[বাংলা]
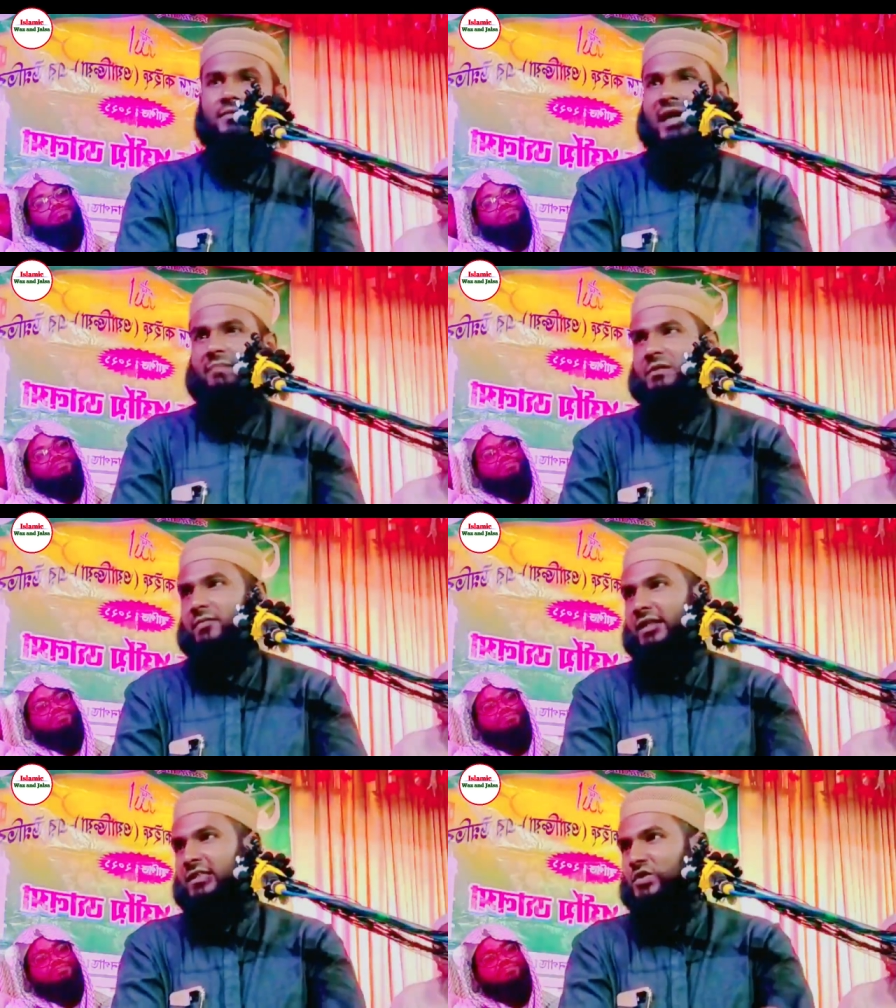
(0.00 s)
তা আপনি
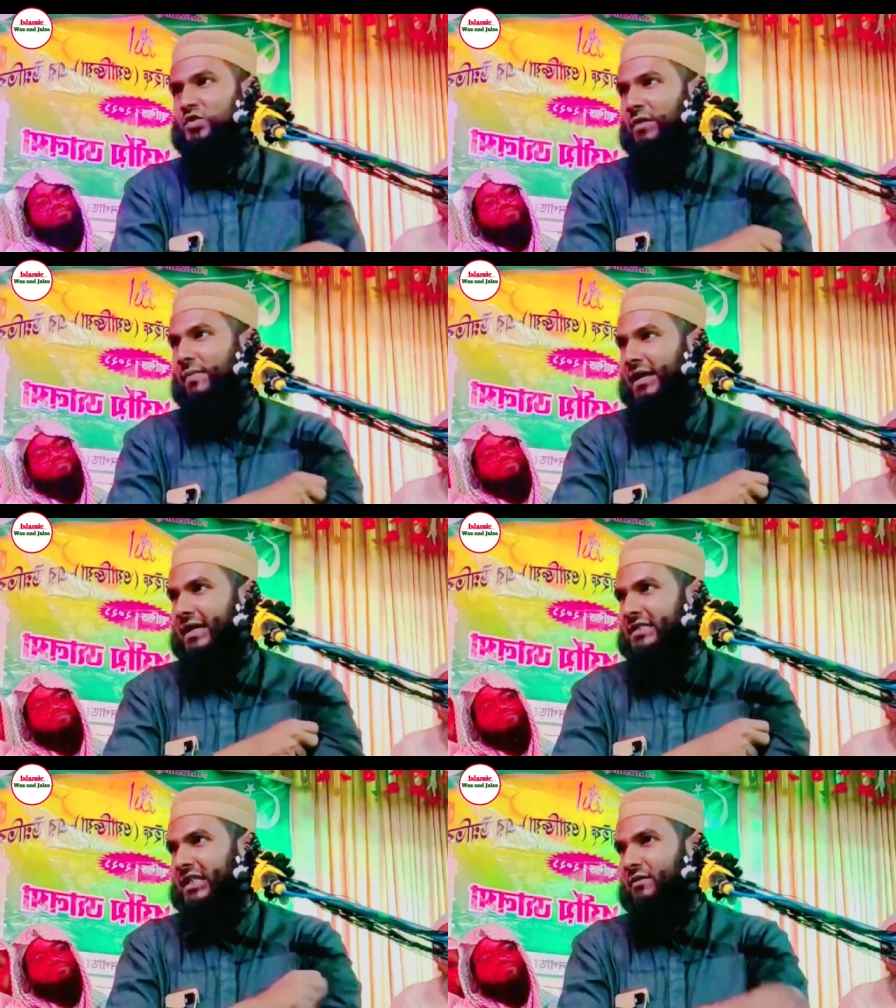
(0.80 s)
বাড়িতে সুরা
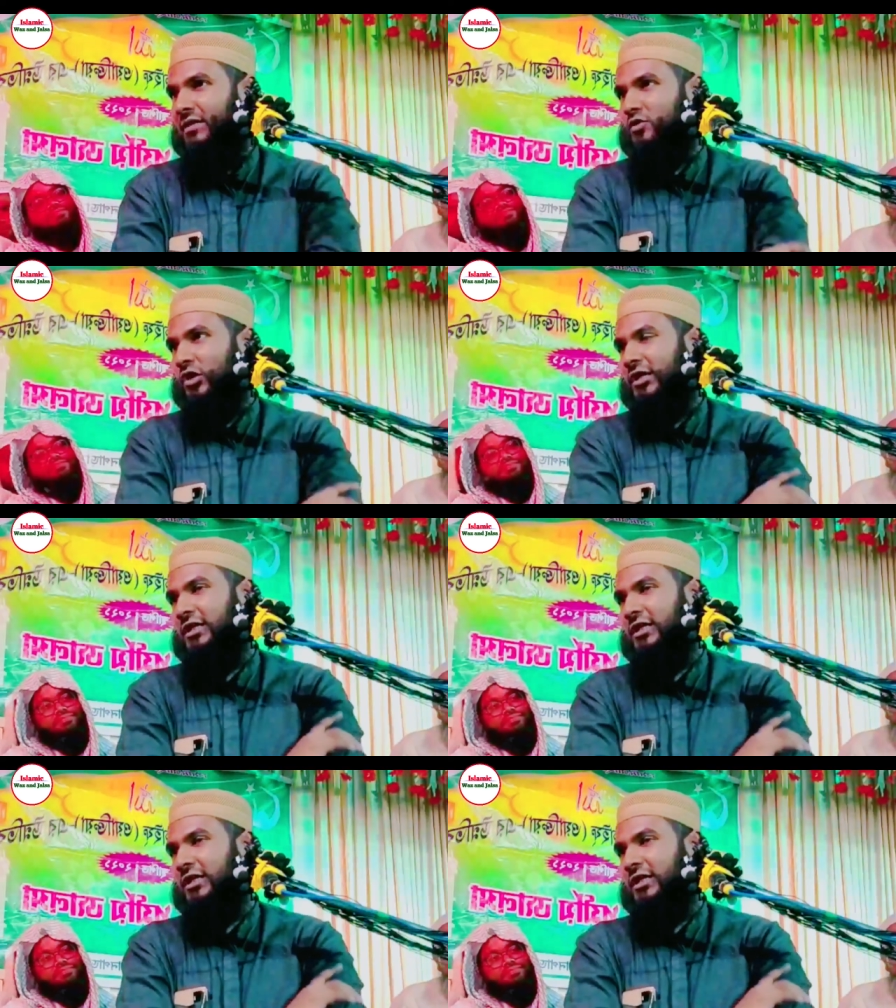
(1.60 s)
বাকারা তেলাবাদ করেন